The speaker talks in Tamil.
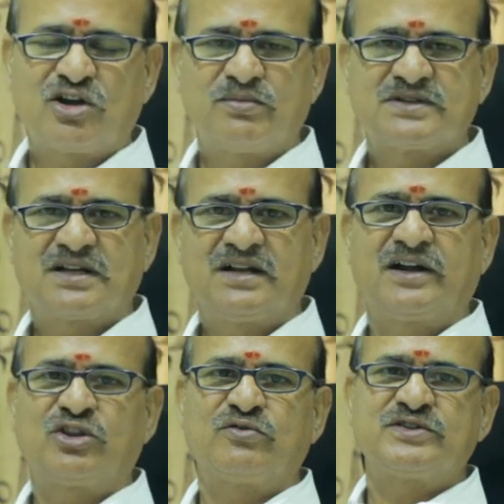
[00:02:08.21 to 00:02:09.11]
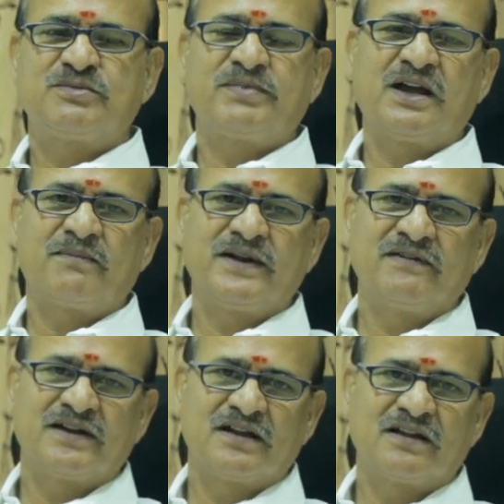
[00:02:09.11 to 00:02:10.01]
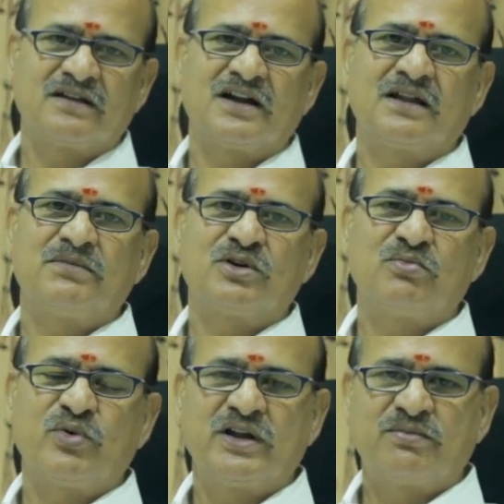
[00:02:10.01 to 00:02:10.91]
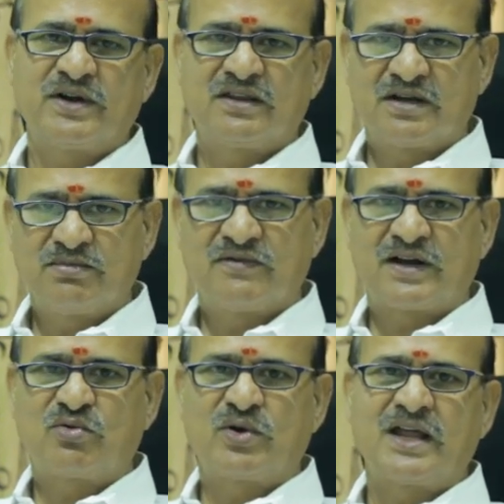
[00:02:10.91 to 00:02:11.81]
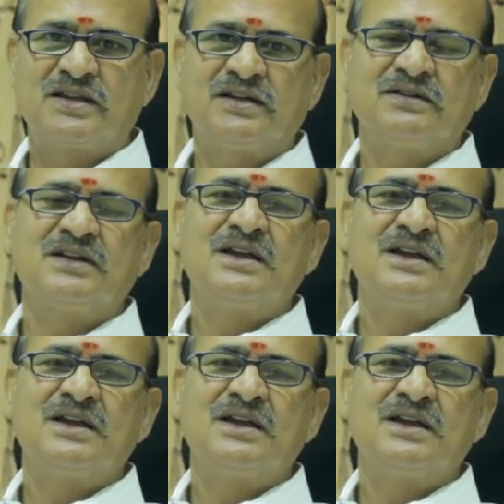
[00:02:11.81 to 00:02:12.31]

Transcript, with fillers: டாக்குமெண்ட்ஸ் எல்லாம் எடுத்து வச்சு பேக் பண்ணி வீட்டிலேருந்து கிளம்பணும் போயிட்டு போயிட்டு திரும்பி வரக்கூடாது